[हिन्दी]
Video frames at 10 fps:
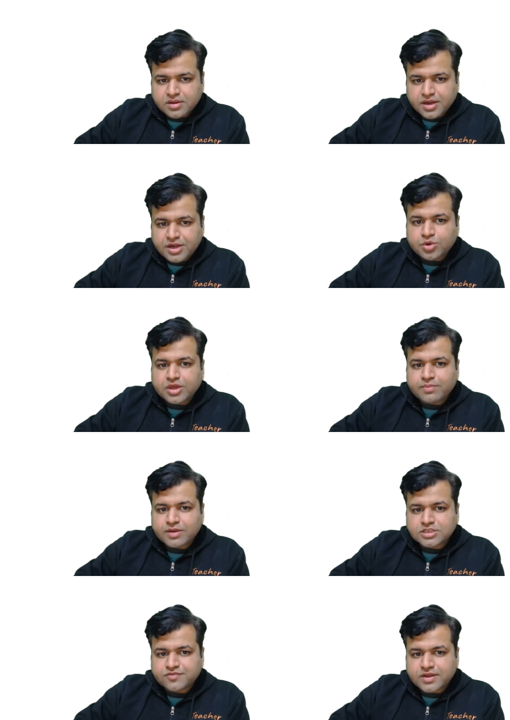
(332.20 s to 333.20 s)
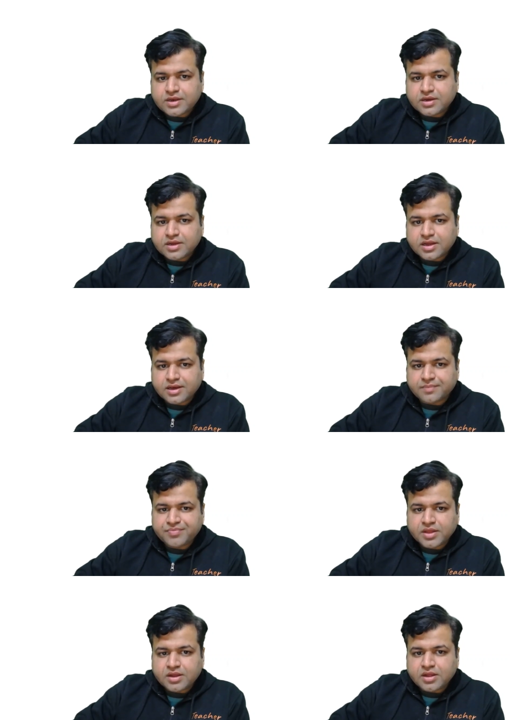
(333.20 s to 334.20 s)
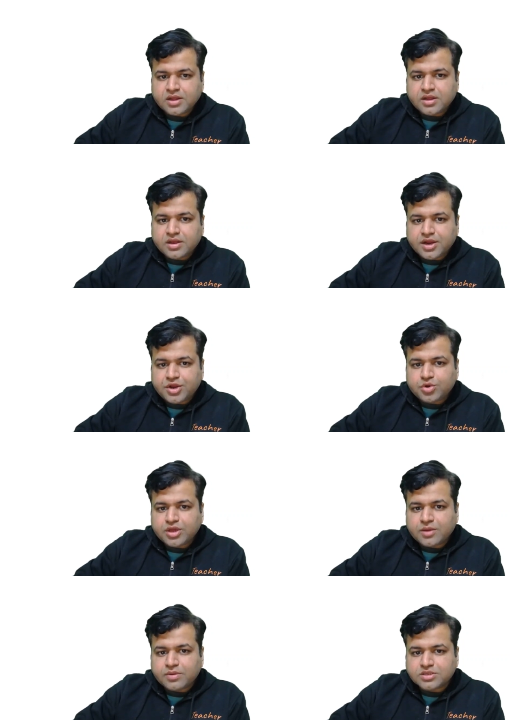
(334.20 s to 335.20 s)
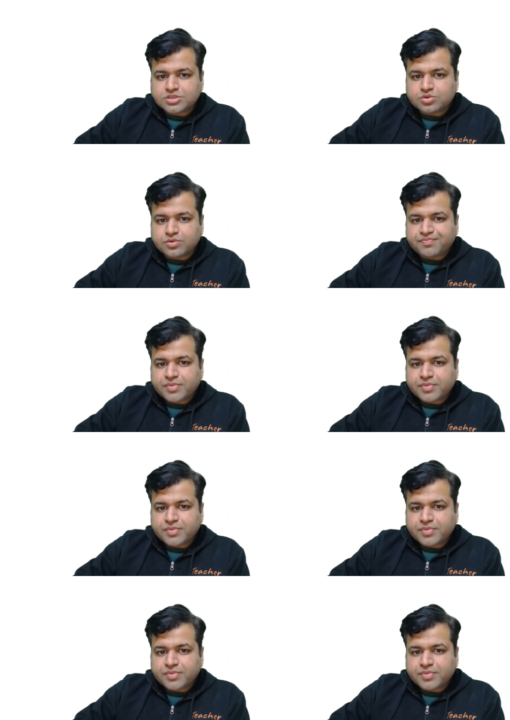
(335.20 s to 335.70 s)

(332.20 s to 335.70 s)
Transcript: इंटू के प्लस वन है ना इंटू के प्लस टू